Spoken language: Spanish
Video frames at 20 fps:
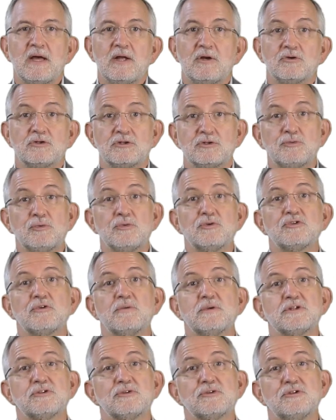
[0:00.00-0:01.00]
Los estudios
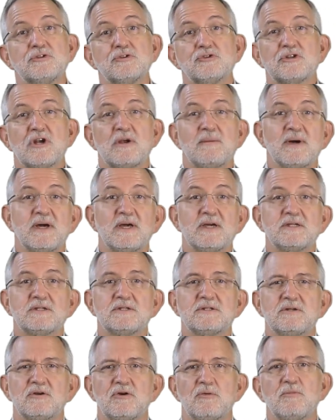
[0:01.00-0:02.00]
sobre estos niños
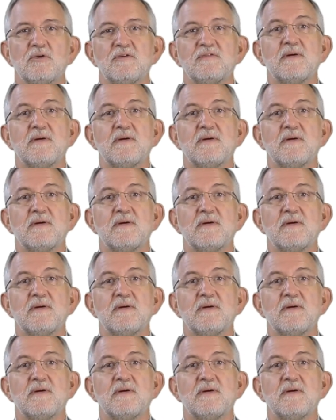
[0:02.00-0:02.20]
salvajes, como el